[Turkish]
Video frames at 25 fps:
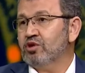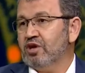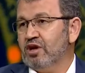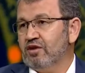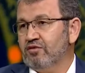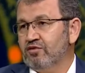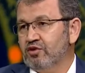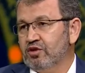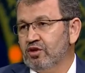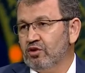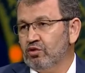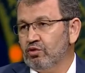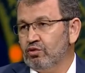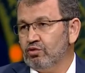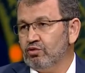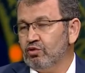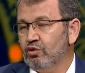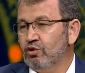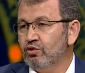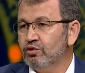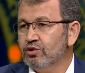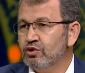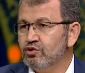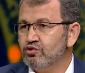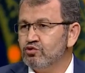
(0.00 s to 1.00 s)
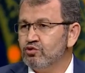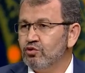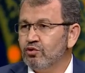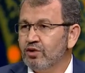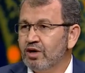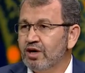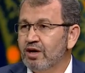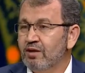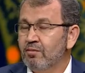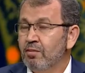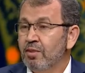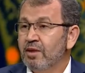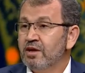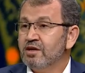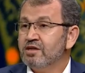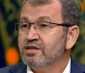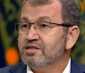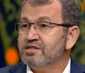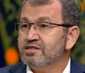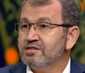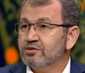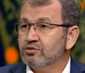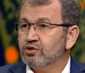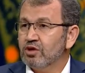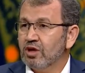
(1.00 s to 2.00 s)
tarafından oldu. Ondan sonra
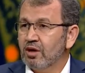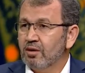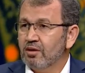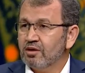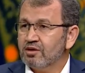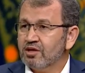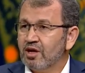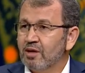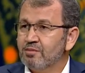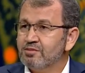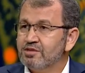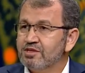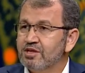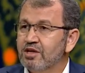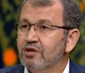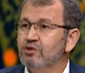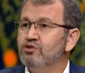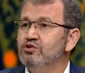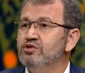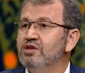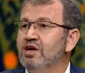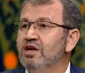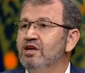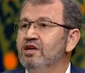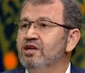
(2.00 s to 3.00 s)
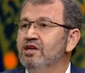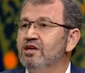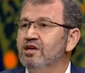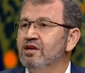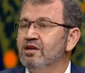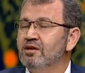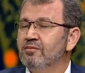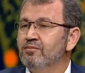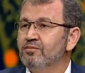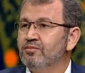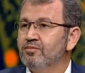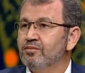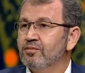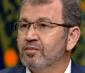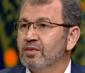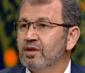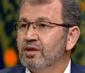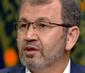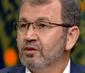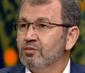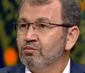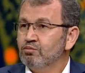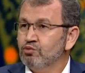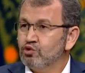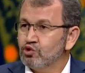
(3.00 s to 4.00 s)
tam 850 yıl
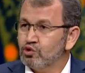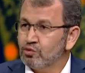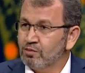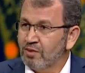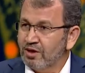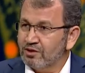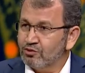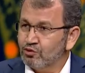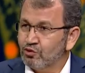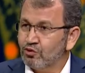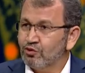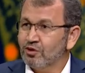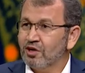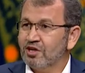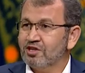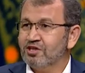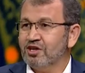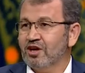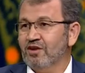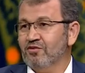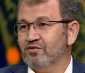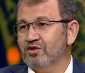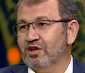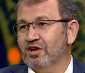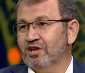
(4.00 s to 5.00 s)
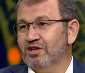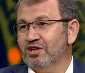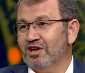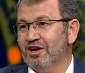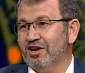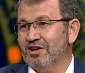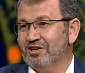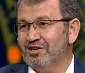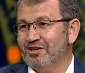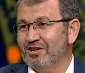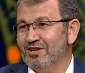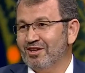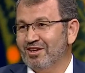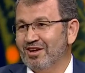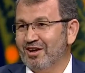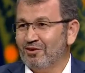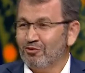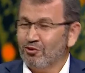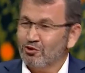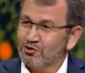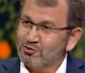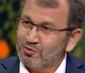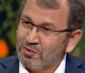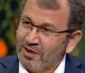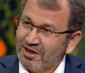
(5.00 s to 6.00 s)
Müslüman Türkler tarafından idare edildi. Yani
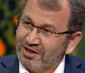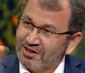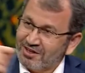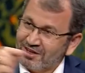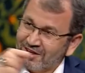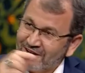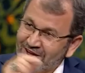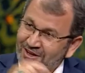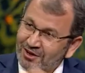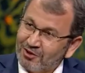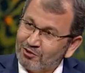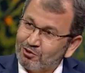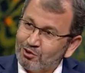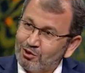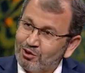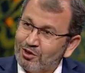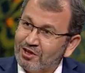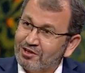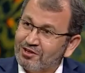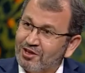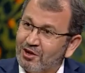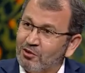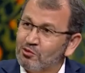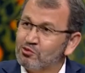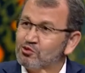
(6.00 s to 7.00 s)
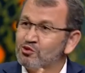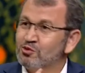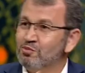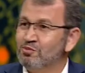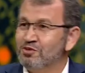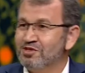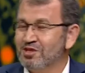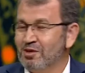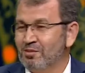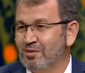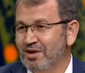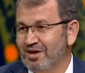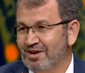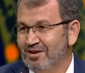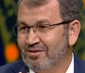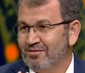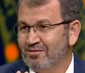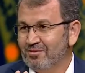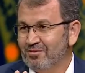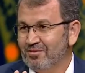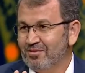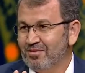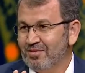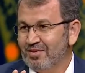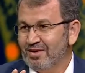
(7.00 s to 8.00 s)
Osmanlı'dan, Anadolu'dan daha uzun bir zaman.
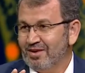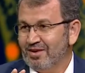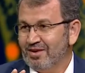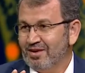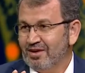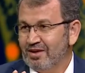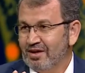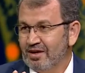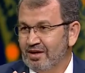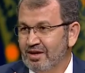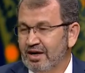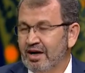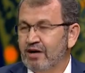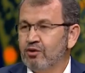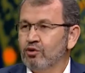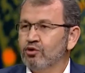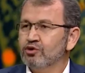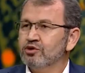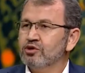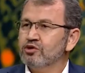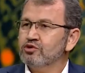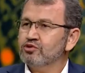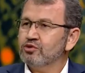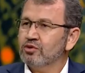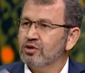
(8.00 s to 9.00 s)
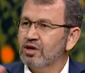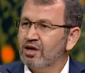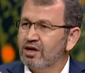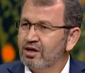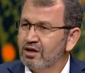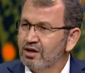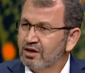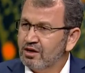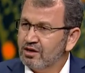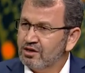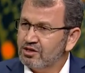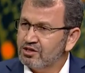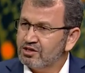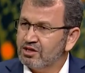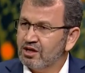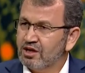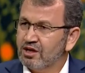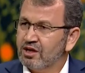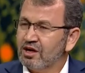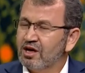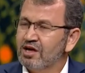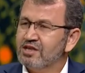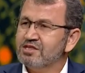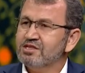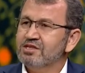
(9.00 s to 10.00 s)
Eyvallah. Yani ondan sonra işte
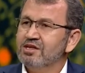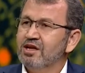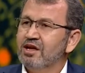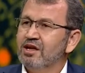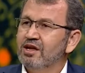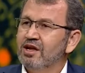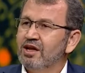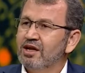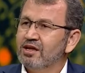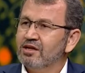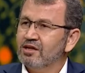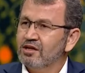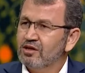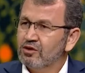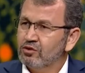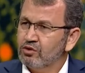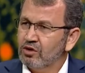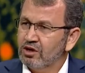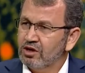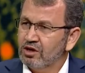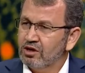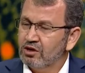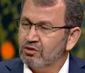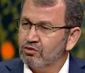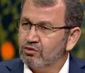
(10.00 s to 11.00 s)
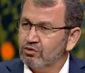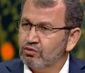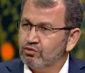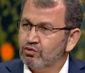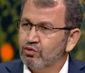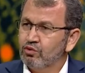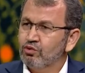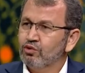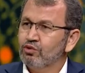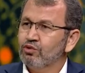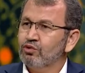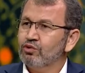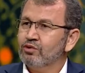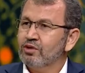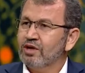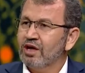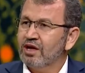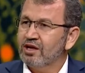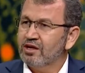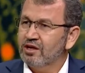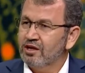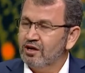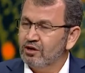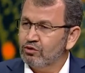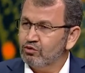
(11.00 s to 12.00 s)
Gazneliler, e,
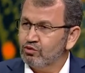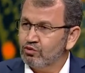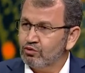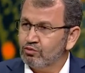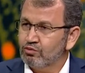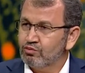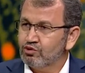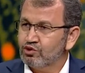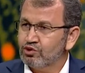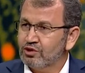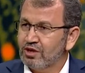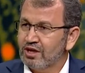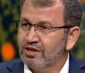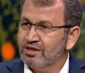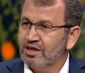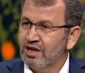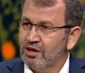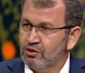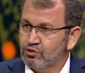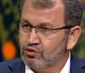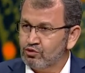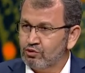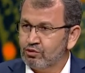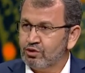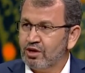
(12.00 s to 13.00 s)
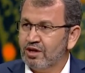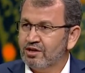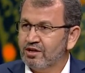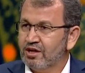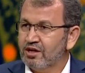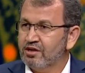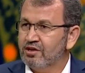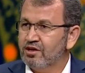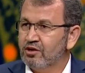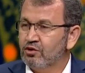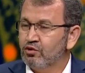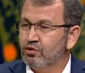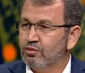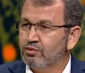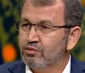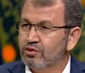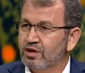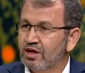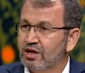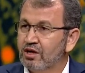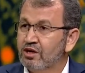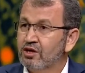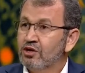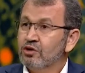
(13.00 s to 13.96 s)
Tuğluklar, il tutmuşlar, deli Sultanları deniyor bunlara.